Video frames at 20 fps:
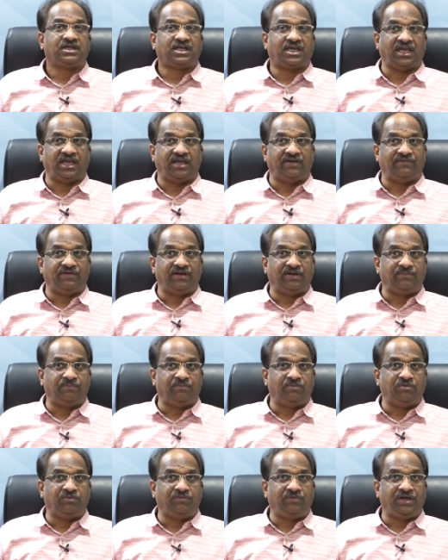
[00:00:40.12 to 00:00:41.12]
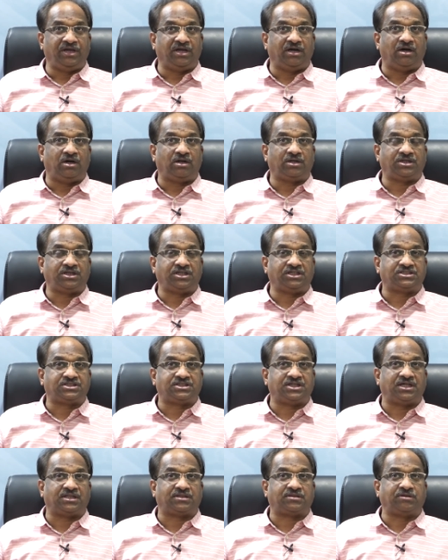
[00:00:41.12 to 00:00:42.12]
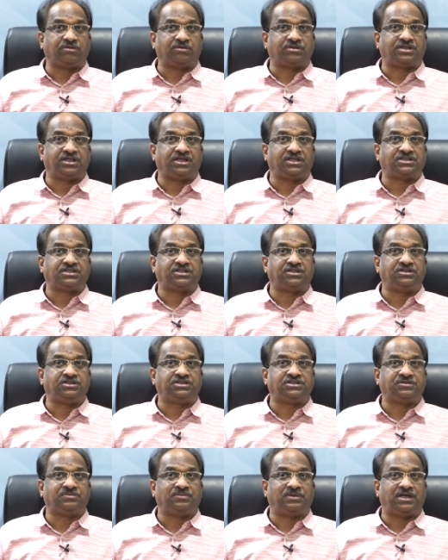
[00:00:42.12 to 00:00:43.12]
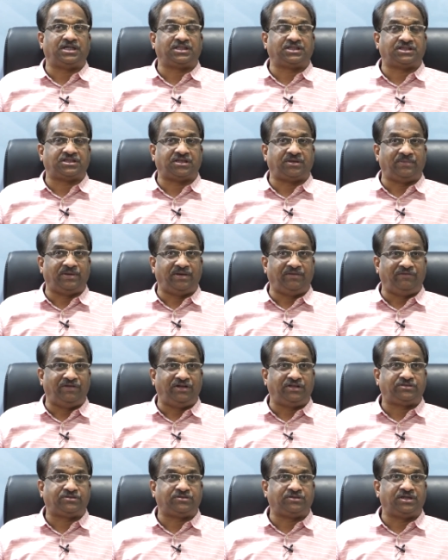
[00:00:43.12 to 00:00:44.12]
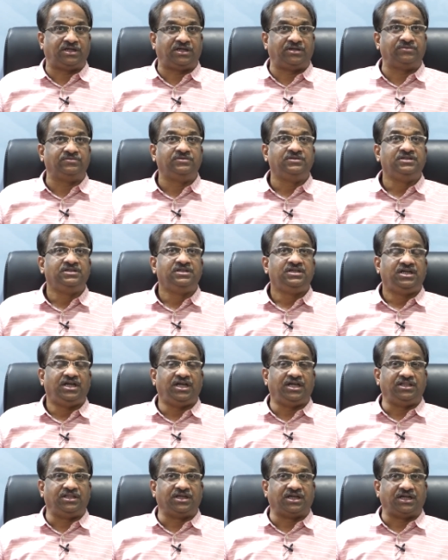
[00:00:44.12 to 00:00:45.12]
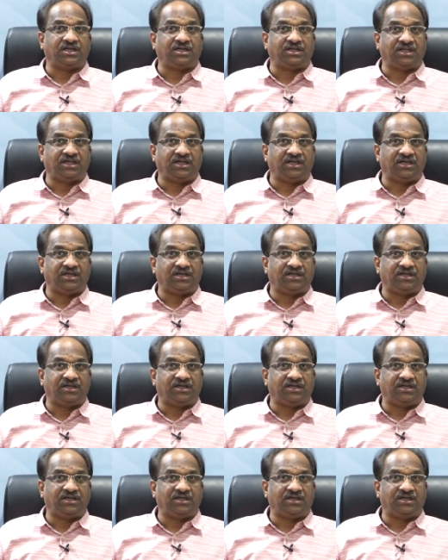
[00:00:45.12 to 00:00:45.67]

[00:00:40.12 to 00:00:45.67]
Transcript: కేవలం మూవీ ఆర్టిస్ట్ అసోసియేషన్ నుంచి మాత్రమే వెళ్తున్నాను ఎందుకంటే